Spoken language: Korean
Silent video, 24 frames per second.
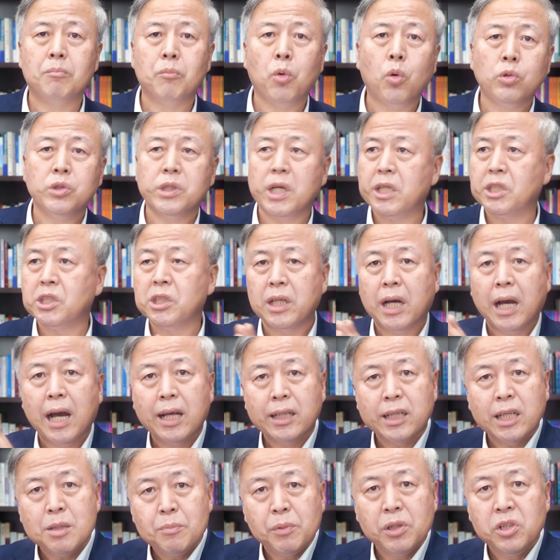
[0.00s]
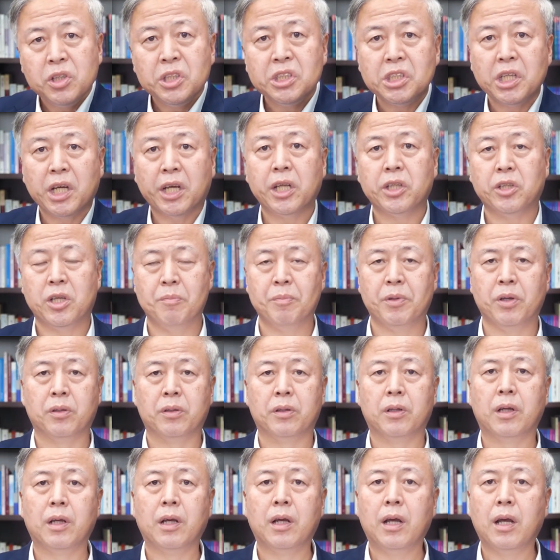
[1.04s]
목자이신 하나님을 의지하게 되면
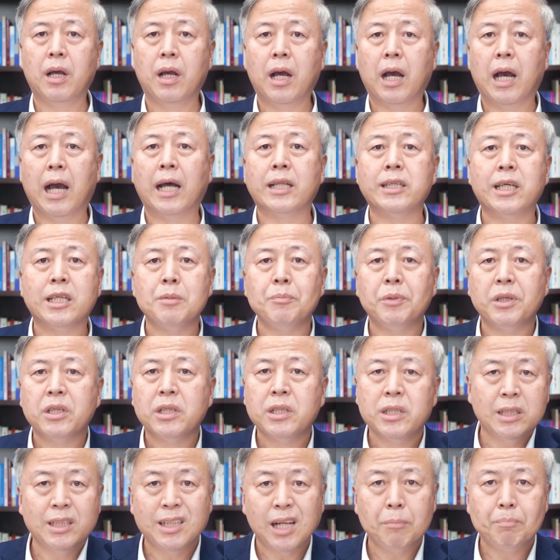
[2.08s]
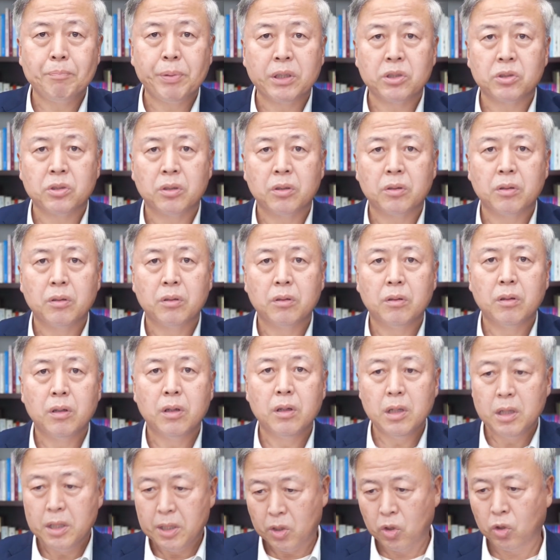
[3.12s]
하나님은 그들 앞에서
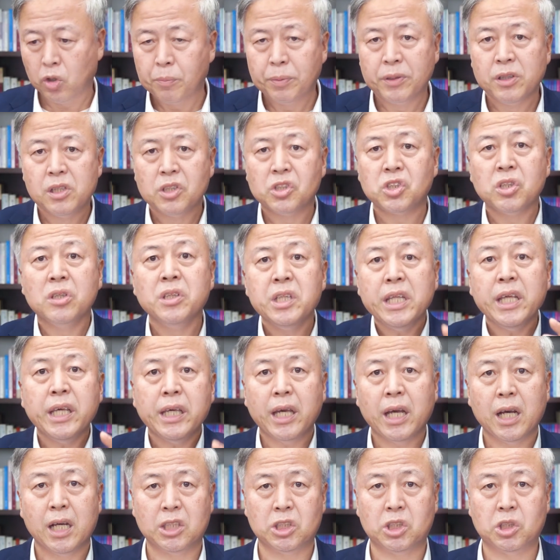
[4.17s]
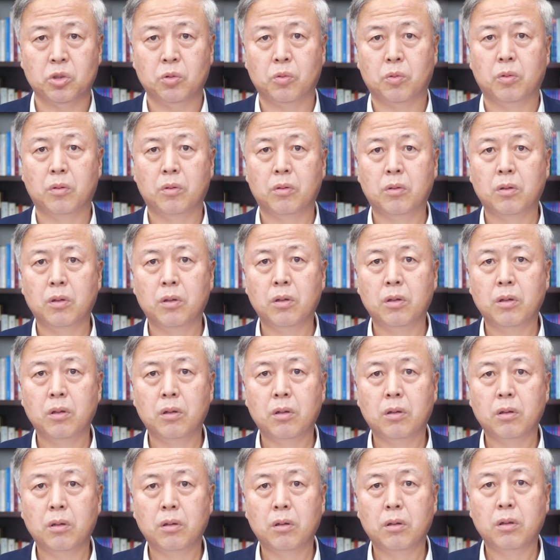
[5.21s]
여러분을 승리케 하시고
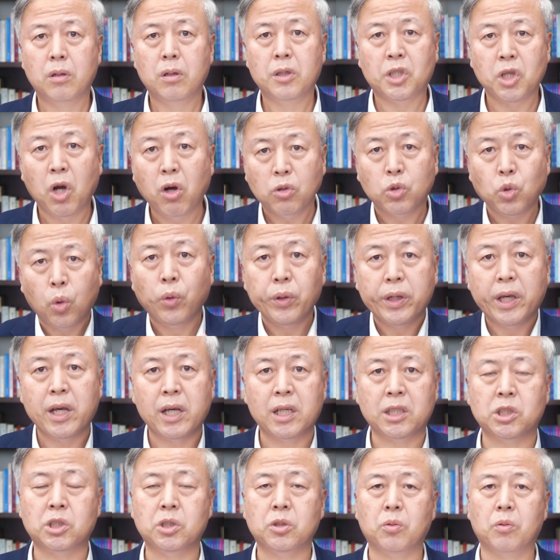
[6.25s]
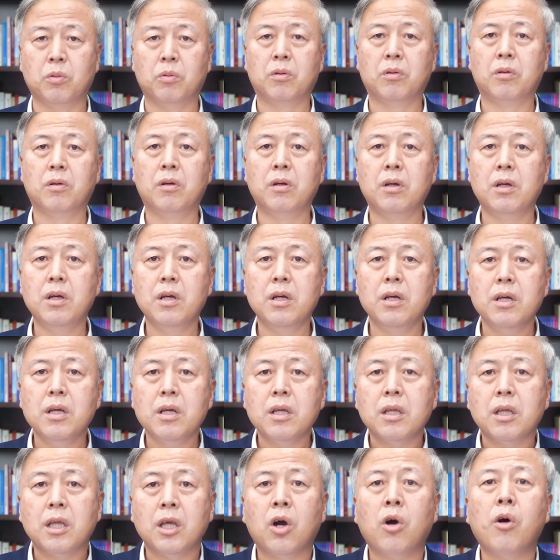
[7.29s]
형통케 하시고
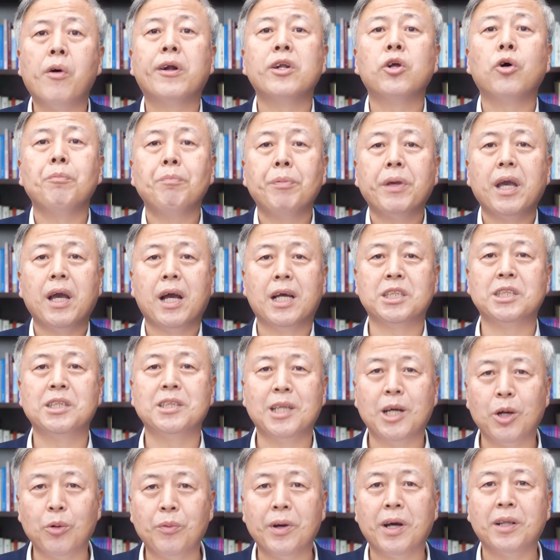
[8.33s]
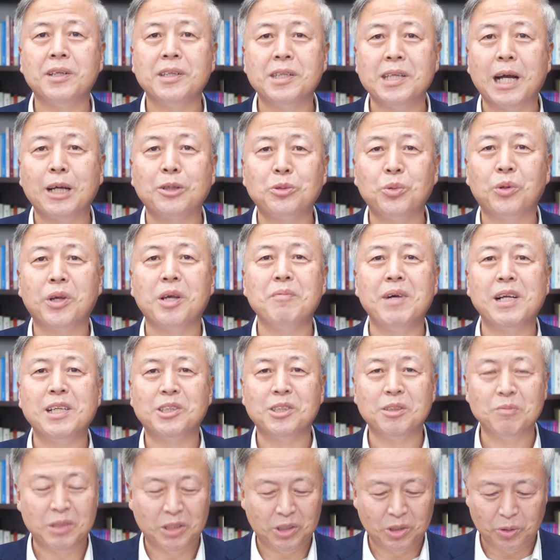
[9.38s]
영원롭게 하신다고 하는 약속의
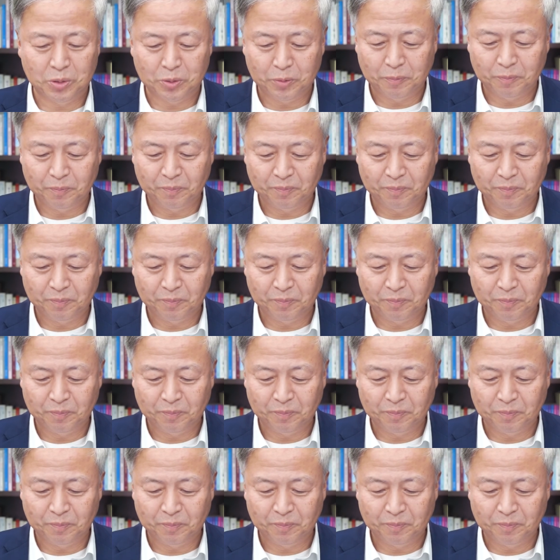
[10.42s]
말씀이죠.